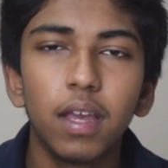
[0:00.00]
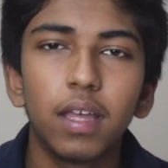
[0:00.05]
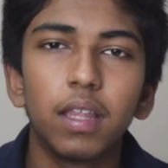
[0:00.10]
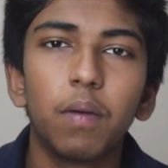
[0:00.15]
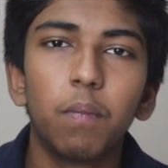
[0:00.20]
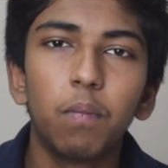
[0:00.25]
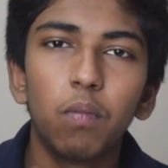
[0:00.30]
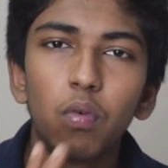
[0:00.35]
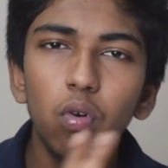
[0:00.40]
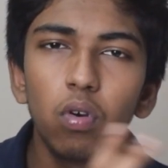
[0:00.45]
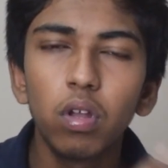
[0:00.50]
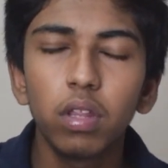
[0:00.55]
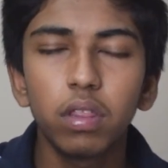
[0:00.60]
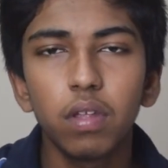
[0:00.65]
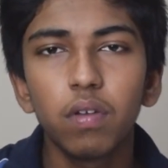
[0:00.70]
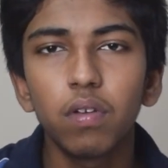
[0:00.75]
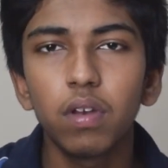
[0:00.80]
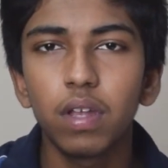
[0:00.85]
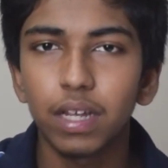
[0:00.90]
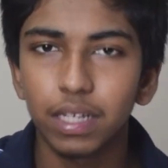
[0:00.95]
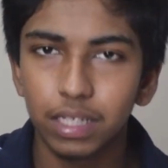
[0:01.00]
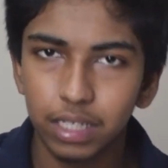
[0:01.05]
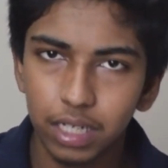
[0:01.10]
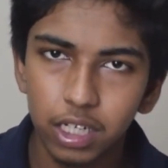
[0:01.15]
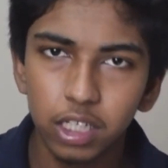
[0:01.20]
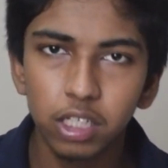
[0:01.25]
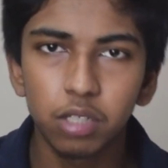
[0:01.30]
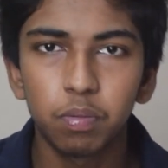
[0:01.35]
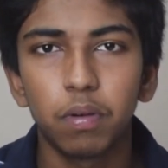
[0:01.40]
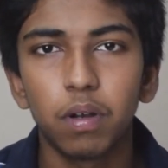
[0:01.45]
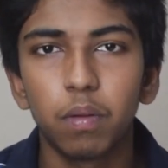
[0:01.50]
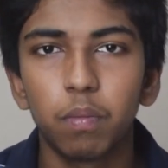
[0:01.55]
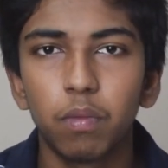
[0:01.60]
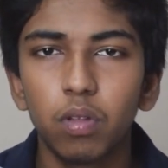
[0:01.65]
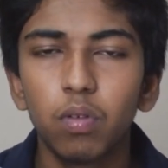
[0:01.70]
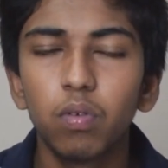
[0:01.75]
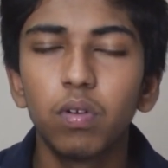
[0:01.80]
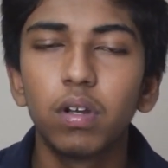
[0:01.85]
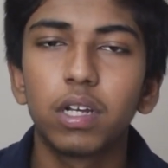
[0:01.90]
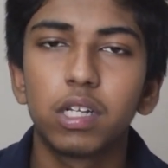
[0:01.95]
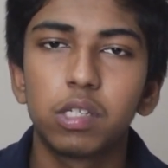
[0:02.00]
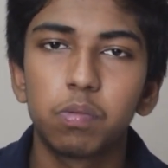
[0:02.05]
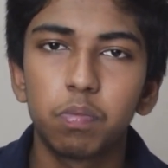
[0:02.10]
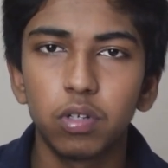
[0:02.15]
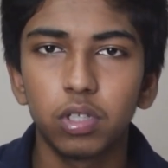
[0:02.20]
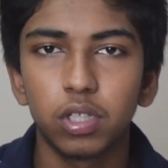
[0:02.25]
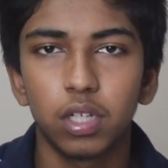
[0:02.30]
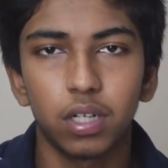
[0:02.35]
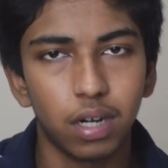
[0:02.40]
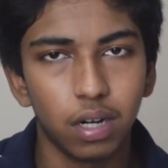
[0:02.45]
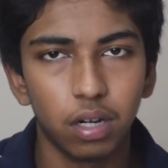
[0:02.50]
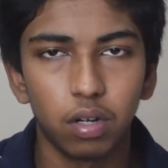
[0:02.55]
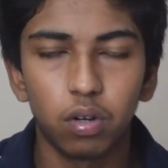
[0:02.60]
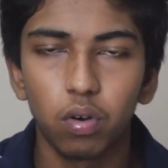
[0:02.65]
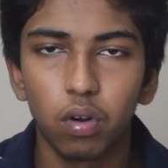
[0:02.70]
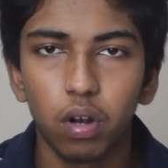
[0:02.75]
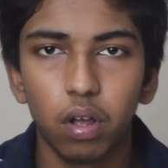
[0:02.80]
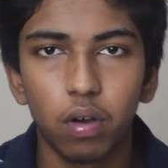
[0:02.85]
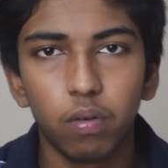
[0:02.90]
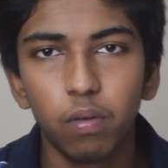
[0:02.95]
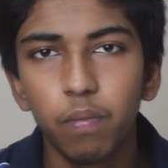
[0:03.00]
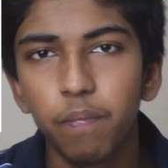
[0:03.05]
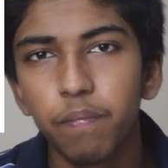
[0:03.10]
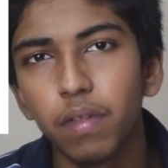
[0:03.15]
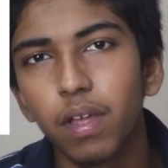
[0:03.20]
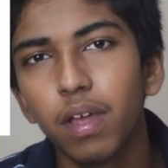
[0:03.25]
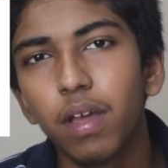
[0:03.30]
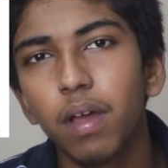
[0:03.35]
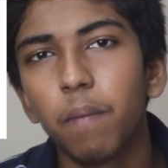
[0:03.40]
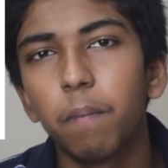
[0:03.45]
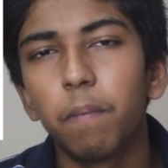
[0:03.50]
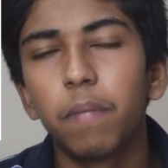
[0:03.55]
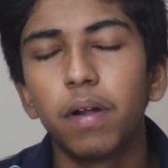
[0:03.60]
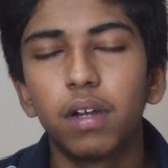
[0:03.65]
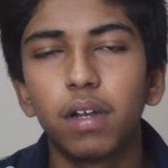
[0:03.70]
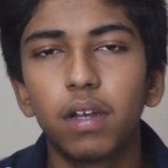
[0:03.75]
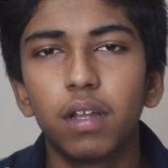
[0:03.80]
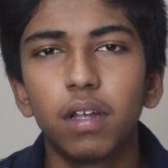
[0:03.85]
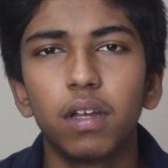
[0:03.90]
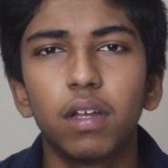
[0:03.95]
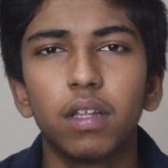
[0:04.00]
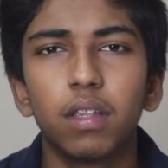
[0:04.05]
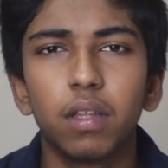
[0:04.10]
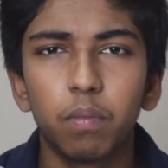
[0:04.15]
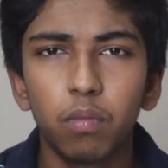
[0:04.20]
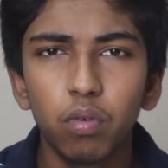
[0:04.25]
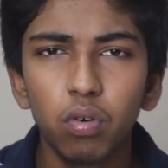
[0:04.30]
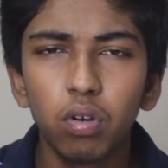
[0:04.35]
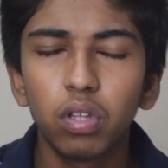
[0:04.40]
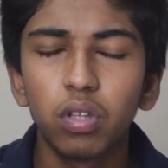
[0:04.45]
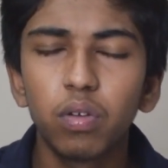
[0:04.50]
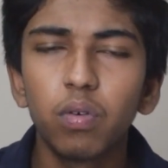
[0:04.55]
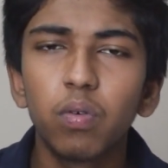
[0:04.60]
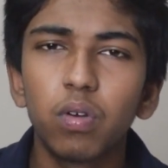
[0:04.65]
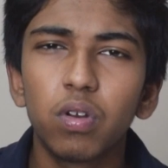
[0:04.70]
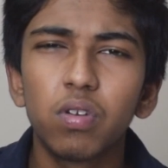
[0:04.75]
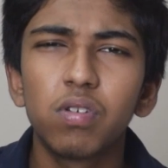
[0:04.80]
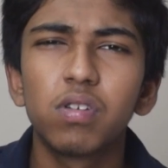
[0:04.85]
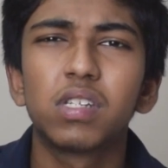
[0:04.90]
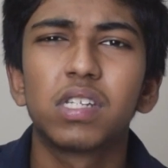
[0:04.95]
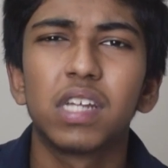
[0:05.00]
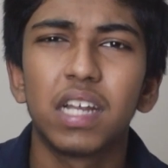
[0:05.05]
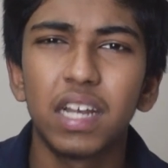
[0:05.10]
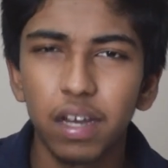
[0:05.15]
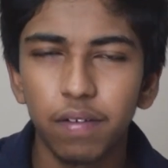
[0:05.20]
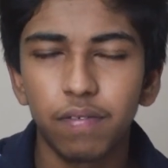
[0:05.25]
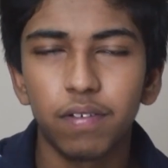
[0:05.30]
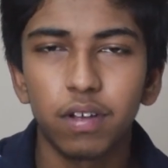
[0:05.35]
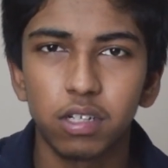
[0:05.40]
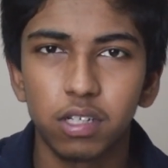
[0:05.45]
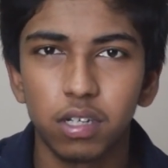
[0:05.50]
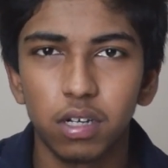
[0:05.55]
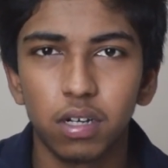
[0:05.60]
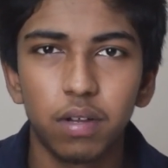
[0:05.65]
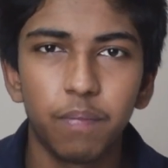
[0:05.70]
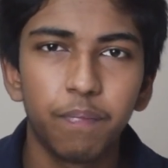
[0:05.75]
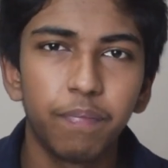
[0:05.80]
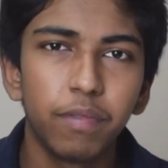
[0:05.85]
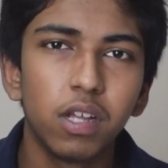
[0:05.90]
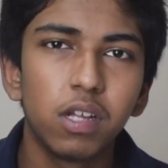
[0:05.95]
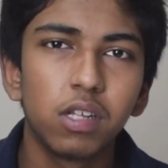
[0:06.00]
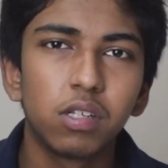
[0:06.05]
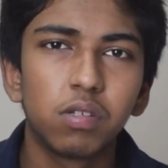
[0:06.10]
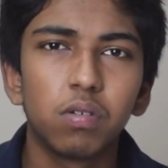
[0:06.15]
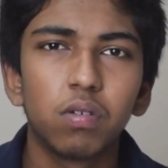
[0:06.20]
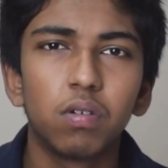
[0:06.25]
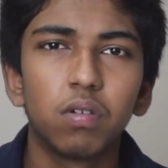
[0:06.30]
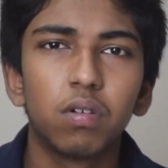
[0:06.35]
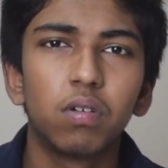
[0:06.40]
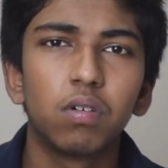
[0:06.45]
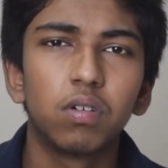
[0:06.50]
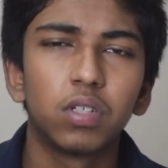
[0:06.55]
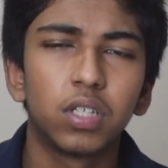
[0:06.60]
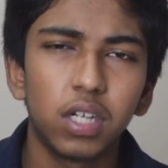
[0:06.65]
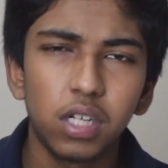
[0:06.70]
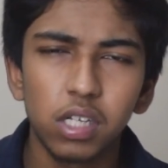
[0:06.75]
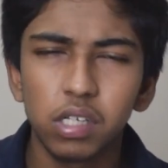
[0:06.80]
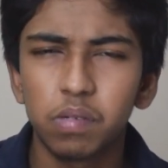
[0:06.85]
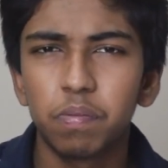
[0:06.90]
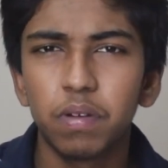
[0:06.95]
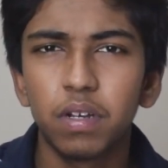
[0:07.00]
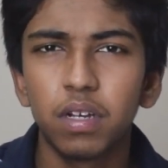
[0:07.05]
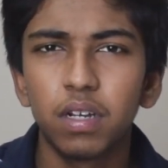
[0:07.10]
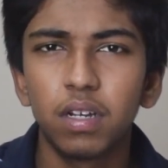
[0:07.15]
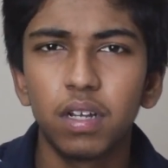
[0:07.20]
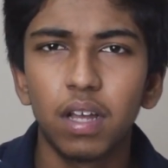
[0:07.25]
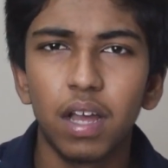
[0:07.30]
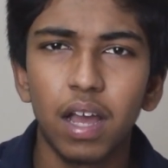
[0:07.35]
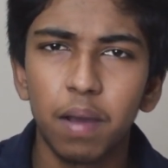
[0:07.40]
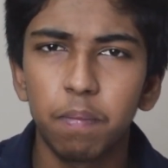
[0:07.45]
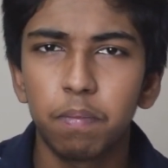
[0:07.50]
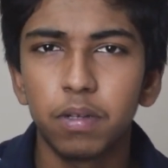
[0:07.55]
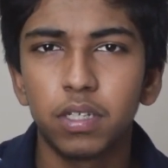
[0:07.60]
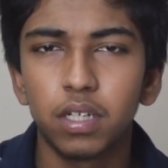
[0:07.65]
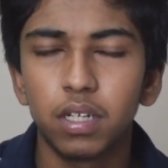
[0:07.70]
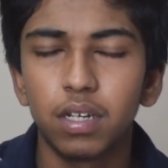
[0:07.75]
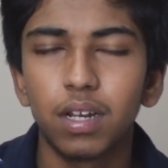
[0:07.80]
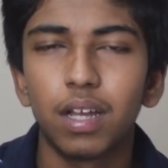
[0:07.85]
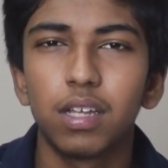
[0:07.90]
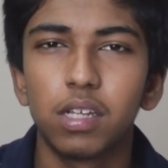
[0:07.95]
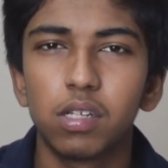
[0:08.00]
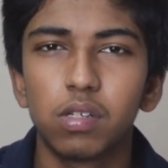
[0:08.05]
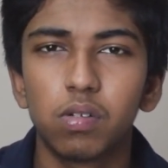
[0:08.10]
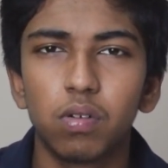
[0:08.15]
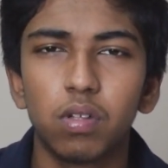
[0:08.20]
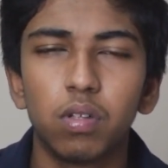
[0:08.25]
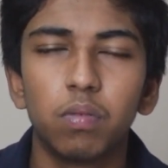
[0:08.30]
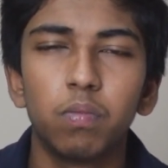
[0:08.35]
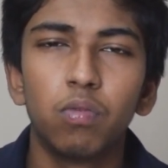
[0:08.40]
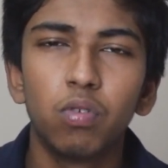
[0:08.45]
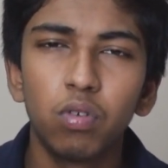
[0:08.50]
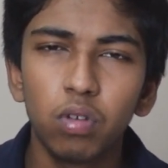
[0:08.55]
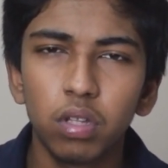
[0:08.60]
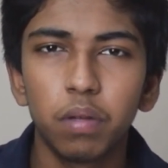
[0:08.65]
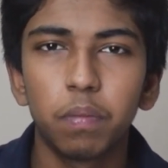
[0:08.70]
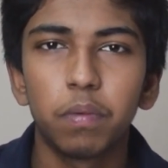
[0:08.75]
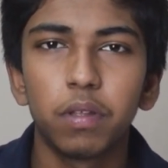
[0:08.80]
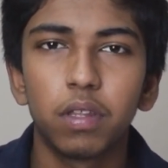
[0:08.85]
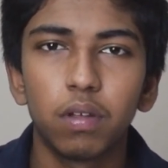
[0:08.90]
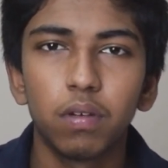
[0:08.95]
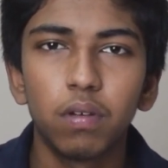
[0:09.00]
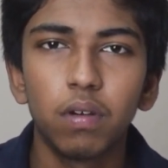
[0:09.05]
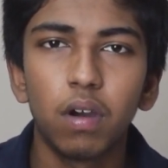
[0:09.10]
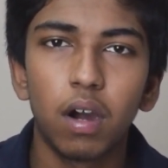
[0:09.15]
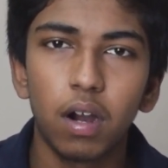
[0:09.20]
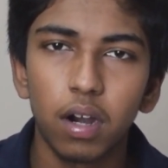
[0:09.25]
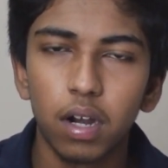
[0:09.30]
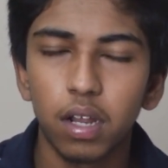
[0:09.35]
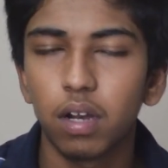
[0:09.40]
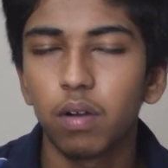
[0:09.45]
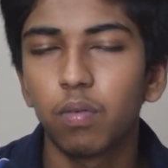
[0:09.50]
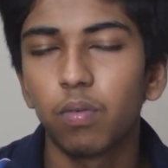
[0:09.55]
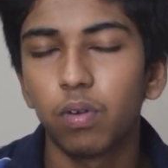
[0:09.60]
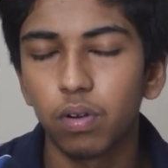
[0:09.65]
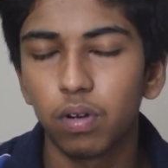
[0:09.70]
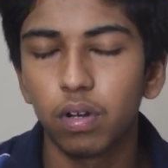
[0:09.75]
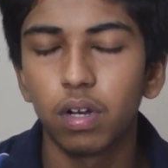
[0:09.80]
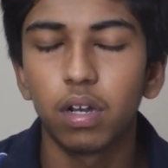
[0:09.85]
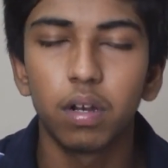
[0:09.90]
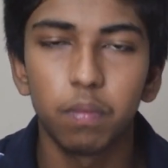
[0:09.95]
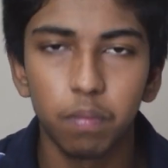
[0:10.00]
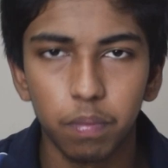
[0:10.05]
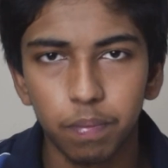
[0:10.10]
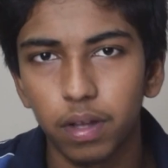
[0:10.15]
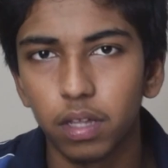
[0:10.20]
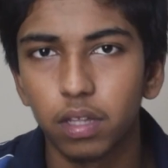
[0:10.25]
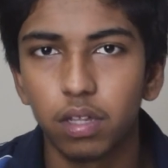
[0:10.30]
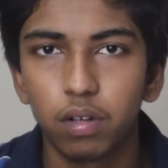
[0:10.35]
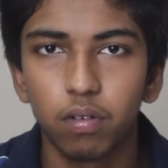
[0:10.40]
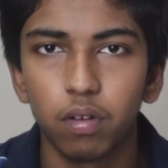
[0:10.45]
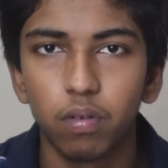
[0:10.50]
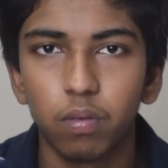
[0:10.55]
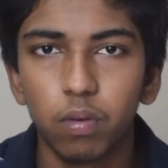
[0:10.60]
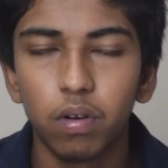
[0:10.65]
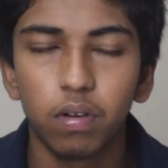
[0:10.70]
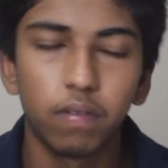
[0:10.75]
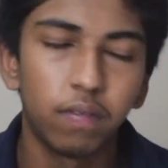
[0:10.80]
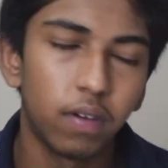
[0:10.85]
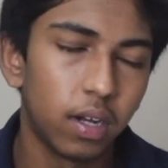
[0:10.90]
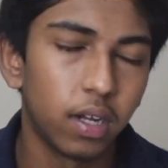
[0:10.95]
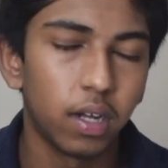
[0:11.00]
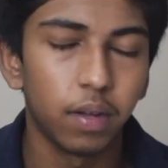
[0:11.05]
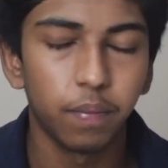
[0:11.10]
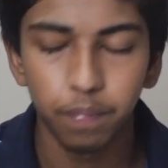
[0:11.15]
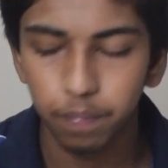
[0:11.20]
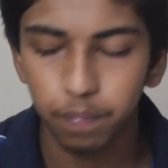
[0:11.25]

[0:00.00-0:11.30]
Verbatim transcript: இந்த மூணுத்தையும் நீங்கள் சேஞ்ச் பண்ணும்போது உங்கள் எக்ஸ்போசர் கண்ட்ரோல் ஆகும் பட்டு இந்த மூணுத்துக்கும் ஒரு ஒரு சைடு எஃபெக்ட்ஸ் இருக்குது ஸோ ஷட்டர் ஸ்பீட் ஆப்பச்சர் ஐஎஸ்ஓ இது மூணுத்தை பற்றியும் ஆர்டராக ஒன்றுனா நம்ம பார்த்துட்டு வருவோம் வாங்க